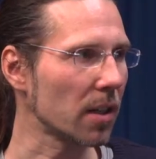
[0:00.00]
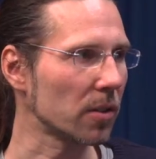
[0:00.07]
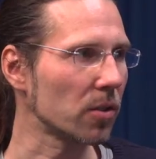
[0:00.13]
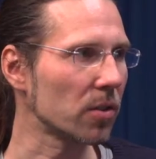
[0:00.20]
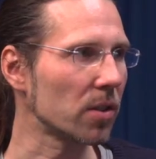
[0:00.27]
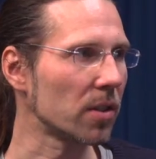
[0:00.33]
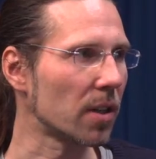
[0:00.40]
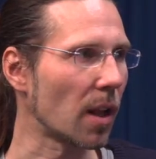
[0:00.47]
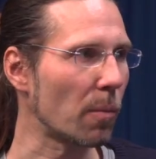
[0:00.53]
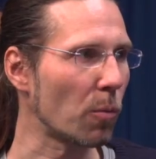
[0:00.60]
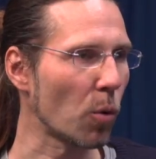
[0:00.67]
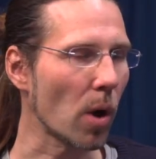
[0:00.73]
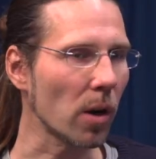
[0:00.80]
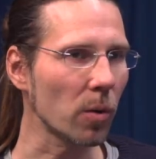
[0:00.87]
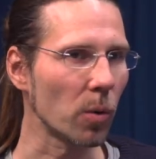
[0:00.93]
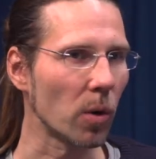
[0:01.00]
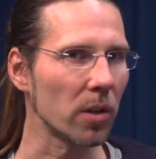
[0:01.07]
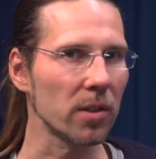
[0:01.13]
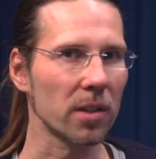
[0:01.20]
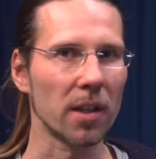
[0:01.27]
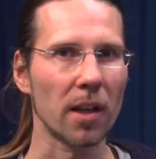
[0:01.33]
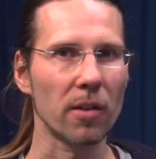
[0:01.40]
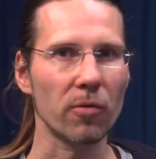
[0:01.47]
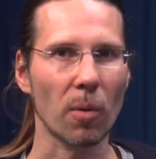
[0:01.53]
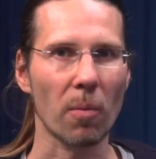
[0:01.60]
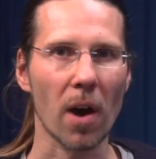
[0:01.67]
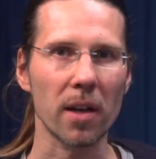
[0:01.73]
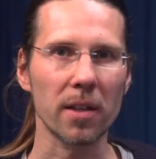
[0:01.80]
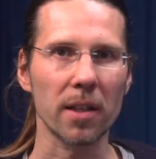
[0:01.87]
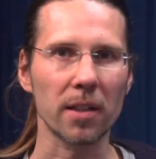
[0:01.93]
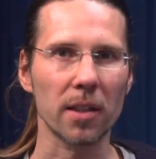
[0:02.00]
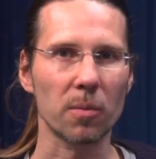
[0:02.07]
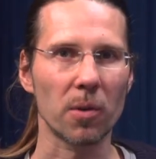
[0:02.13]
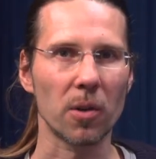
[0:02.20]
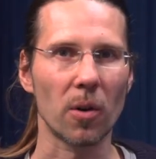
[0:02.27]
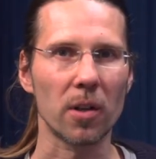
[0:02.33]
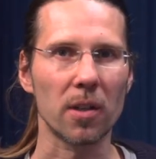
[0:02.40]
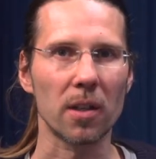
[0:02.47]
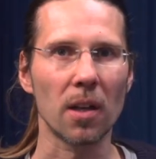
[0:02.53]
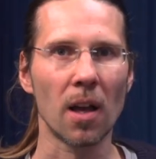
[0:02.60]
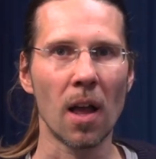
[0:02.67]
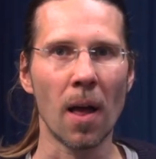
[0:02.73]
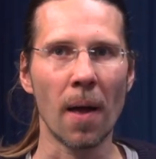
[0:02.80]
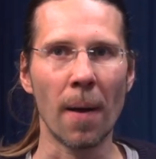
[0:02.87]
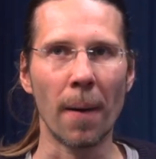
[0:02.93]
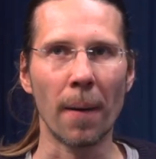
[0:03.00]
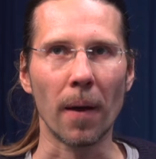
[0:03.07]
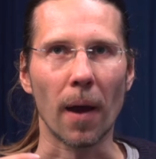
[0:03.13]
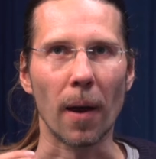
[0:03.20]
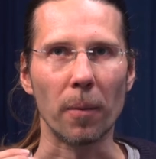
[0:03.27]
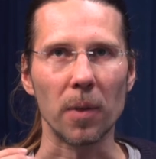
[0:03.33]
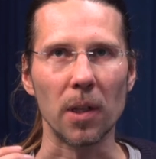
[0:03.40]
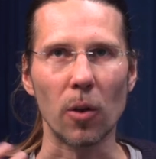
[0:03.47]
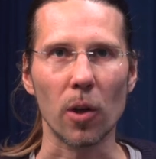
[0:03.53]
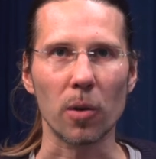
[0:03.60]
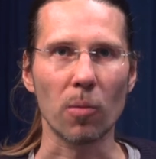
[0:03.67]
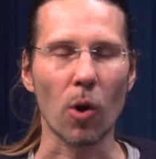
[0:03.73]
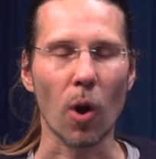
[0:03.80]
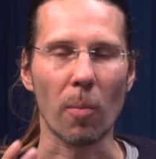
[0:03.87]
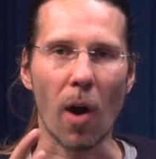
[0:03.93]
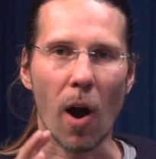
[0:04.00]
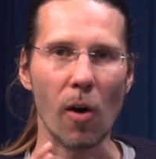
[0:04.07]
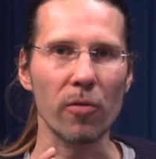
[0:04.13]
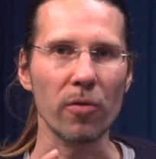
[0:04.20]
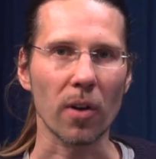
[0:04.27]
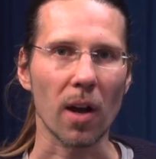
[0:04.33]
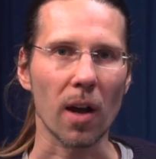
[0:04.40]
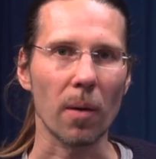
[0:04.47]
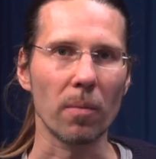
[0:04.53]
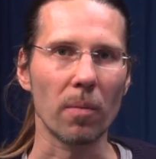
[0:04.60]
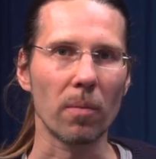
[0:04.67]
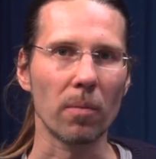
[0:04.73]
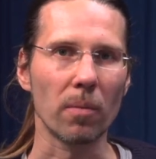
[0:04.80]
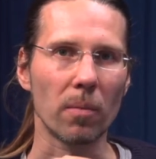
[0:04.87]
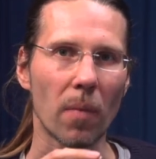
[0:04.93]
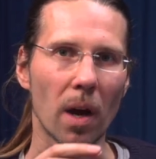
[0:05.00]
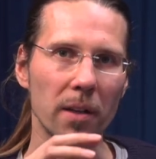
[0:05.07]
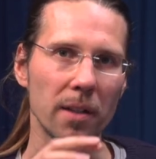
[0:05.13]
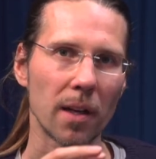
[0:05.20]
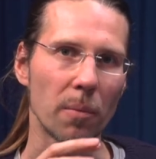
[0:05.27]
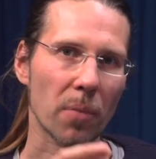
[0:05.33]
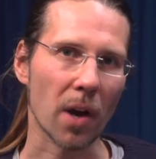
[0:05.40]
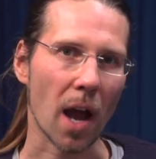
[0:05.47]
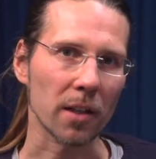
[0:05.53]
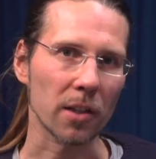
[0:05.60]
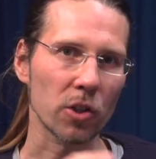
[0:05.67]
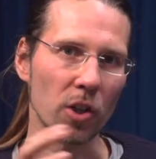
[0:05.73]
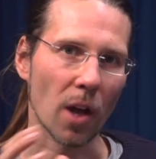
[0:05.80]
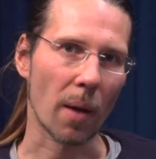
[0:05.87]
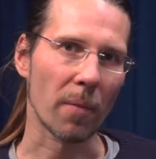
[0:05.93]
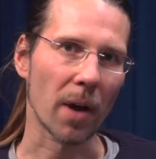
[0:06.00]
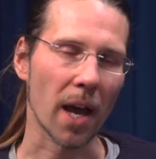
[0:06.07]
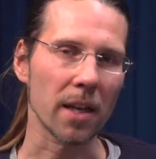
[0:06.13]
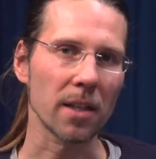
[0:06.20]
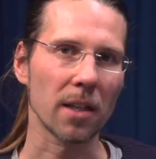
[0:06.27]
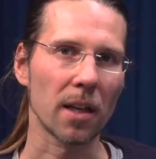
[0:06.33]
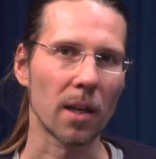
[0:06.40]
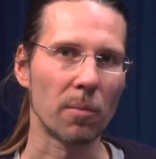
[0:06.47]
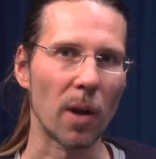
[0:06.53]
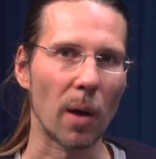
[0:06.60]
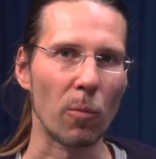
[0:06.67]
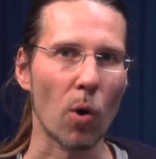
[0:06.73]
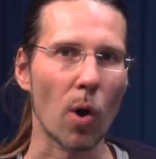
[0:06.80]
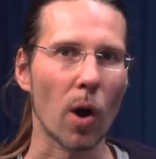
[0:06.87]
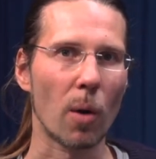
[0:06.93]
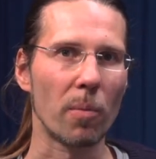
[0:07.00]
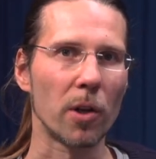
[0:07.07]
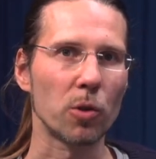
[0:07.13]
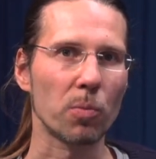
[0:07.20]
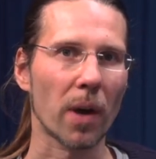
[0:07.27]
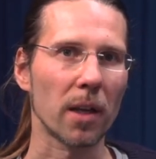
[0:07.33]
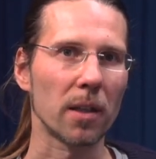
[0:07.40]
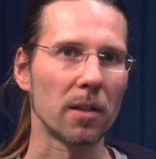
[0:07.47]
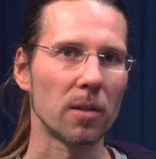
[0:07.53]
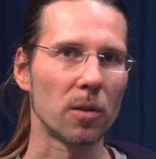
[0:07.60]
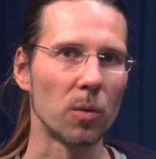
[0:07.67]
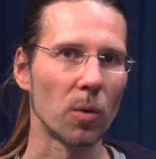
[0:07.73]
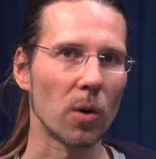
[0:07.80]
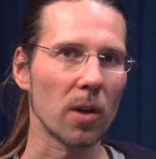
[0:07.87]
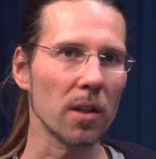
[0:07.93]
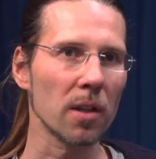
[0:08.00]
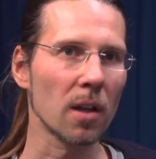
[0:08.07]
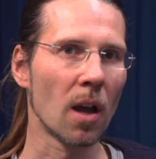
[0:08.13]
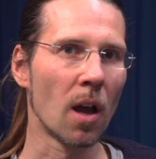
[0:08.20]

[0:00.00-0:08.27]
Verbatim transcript: Also es ist ein Laborkurs in der Informatik, das bedeutet, ähm, die Leute bekommen Aufgaben, machen die dann praktisch am Rechner im Laborraum entsprechend durch